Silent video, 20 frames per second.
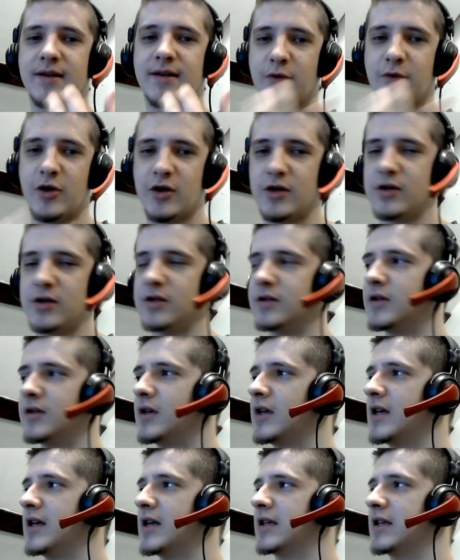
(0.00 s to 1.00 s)
modes,
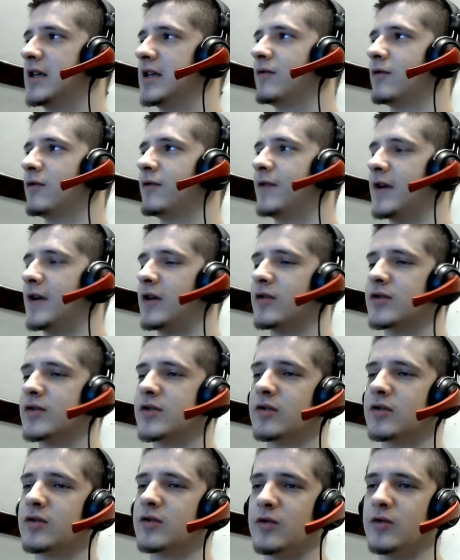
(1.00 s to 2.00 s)
qui vont faire en
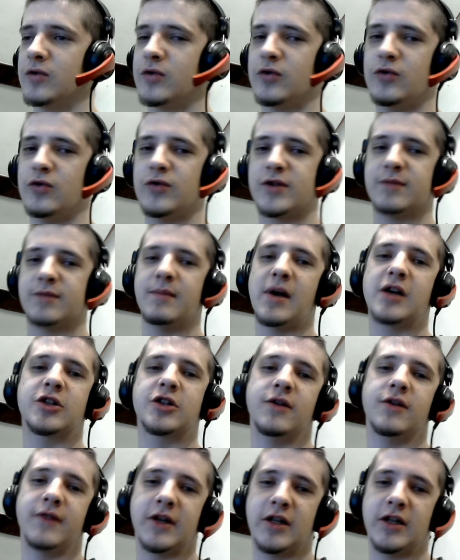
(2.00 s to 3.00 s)
sorte que l'Oculus
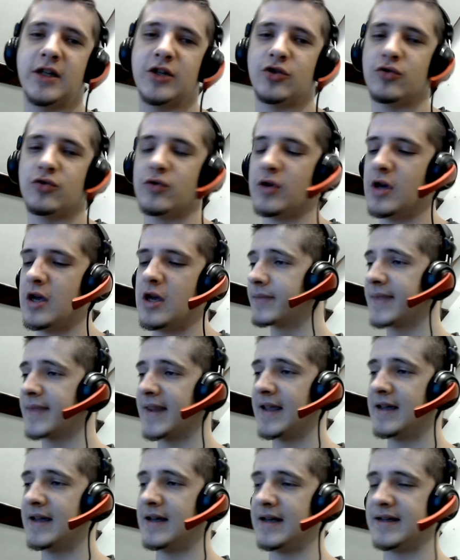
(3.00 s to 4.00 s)
marche avec les jeux.
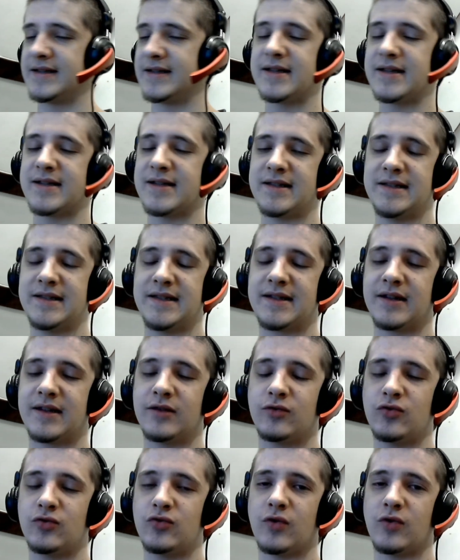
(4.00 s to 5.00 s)
Et ça, ça existera
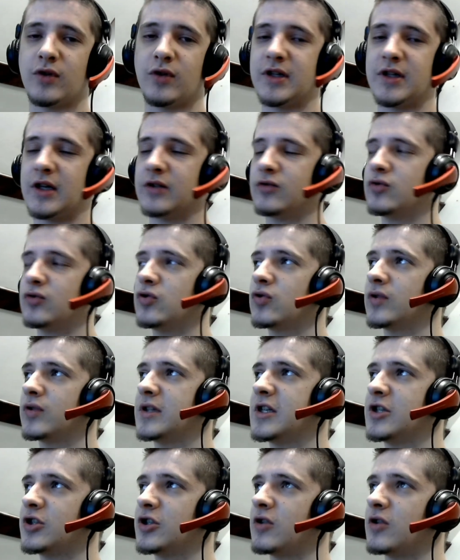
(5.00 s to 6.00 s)
toujours. Il y aura toujours
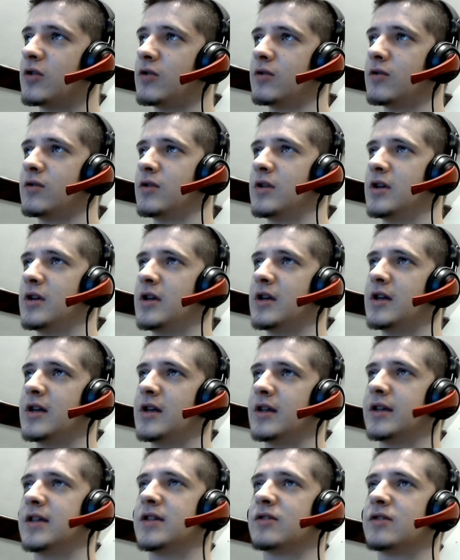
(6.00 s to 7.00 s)
des gens
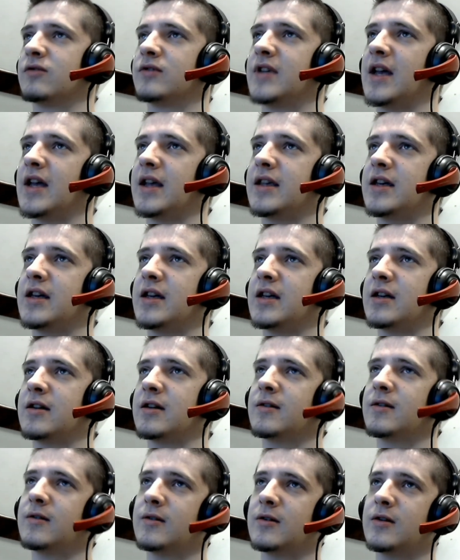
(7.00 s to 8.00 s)
qui seront derrière
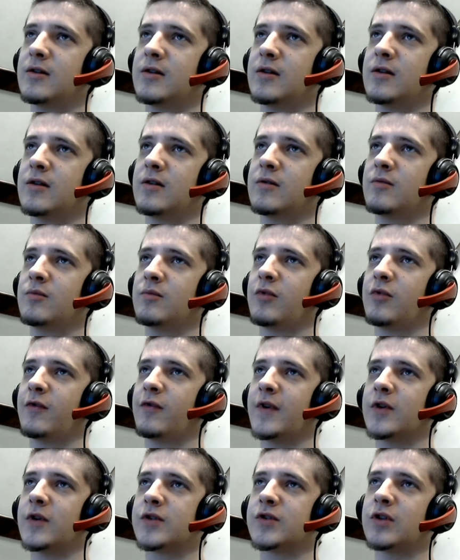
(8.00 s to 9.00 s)

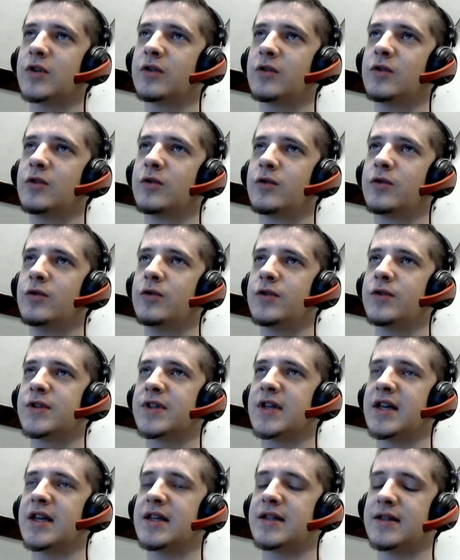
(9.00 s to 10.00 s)
faire en sorte que l'Oculus
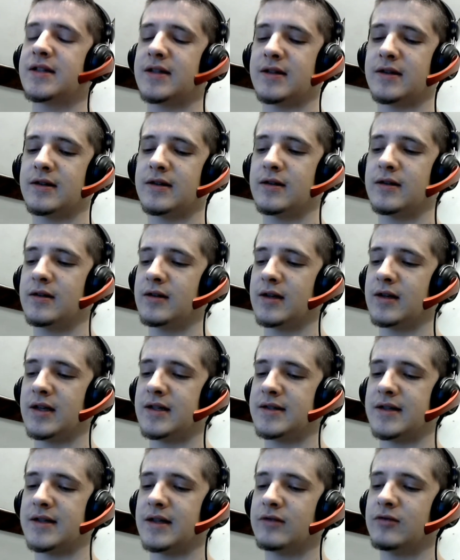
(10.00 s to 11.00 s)
reste,
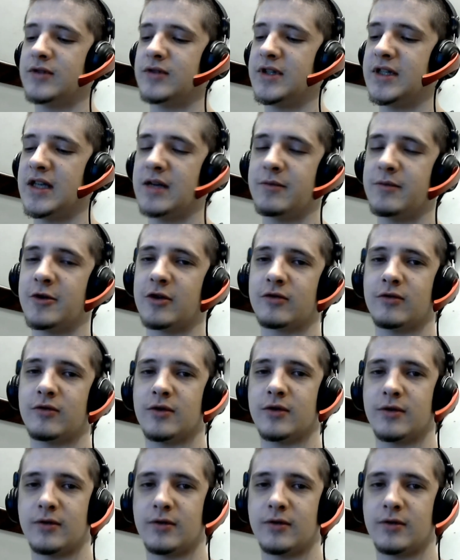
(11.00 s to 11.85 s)
reste un outil gamer, quoi.